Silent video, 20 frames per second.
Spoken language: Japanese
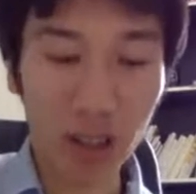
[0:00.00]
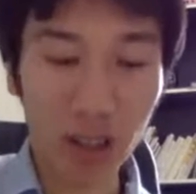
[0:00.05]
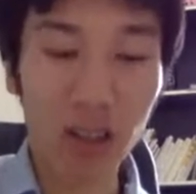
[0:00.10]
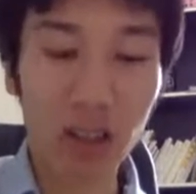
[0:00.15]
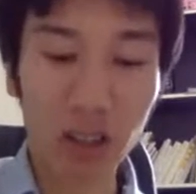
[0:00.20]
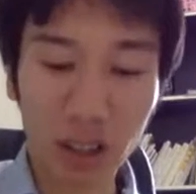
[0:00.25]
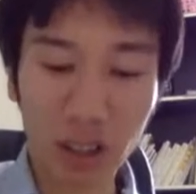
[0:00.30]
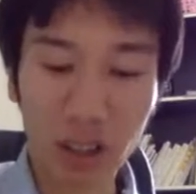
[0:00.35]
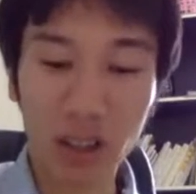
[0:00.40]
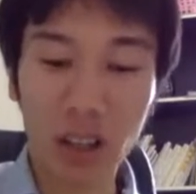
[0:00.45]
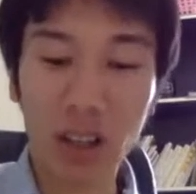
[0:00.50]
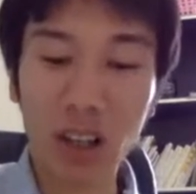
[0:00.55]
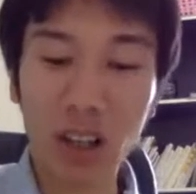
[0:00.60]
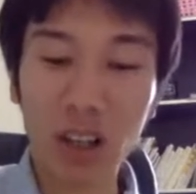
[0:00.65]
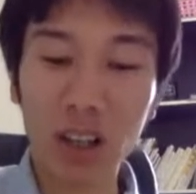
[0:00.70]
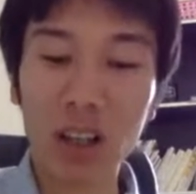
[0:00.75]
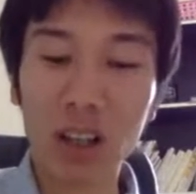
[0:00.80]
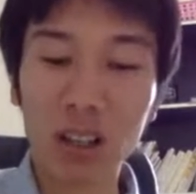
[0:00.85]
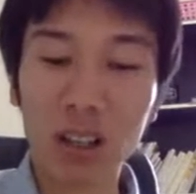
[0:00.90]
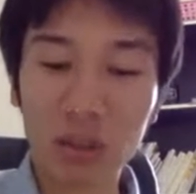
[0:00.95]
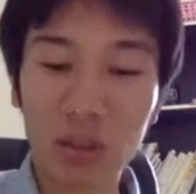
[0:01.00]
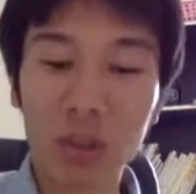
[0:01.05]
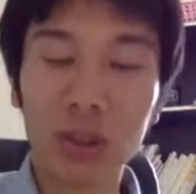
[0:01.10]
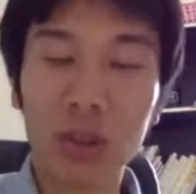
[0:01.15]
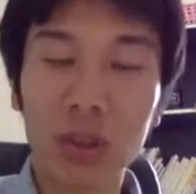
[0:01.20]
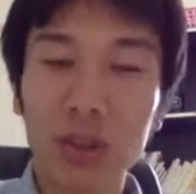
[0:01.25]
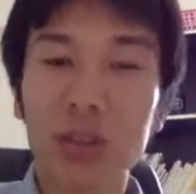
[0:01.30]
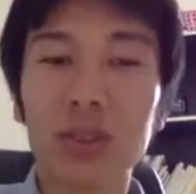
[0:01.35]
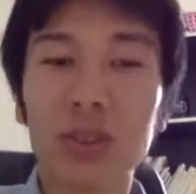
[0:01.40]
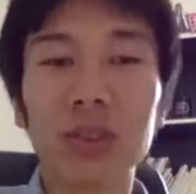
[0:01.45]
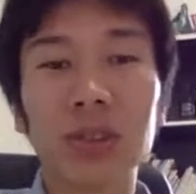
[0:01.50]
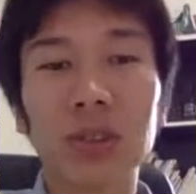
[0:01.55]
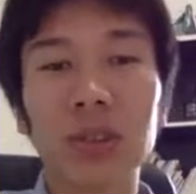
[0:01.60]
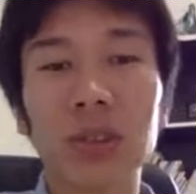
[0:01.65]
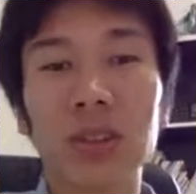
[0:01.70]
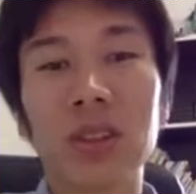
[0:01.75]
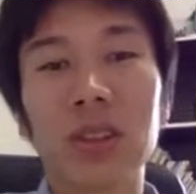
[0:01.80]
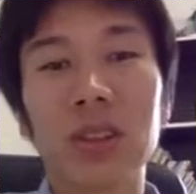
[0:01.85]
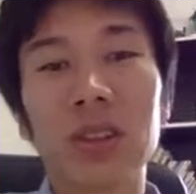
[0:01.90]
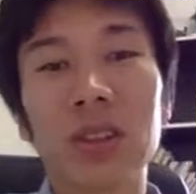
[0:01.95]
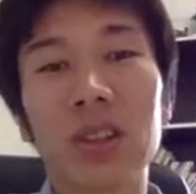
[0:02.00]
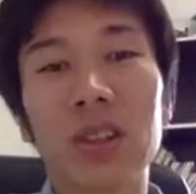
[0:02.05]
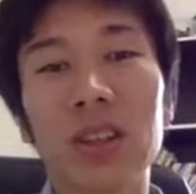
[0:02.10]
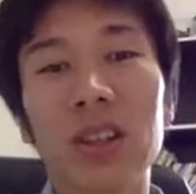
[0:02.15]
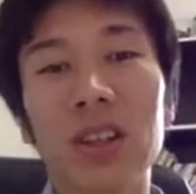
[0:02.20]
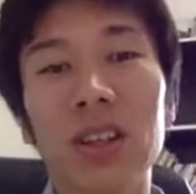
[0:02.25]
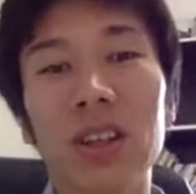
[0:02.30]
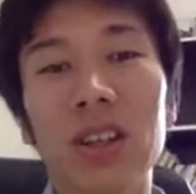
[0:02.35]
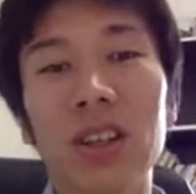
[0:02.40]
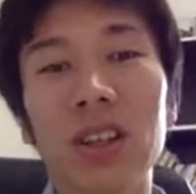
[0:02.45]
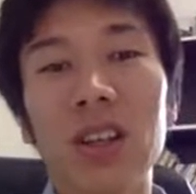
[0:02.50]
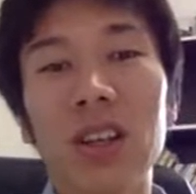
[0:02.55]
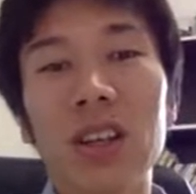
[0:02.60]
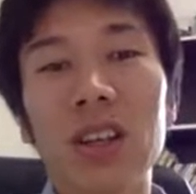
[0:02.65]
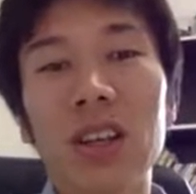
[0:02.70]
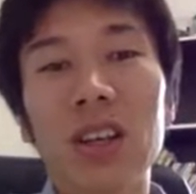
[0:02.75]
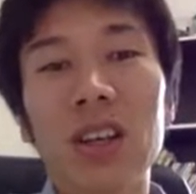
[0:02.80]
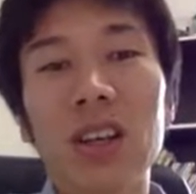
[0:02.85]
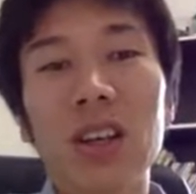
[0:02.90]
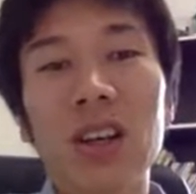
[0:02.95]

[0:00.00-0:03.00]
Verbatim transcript: 結構どの業界でも使える感じですよ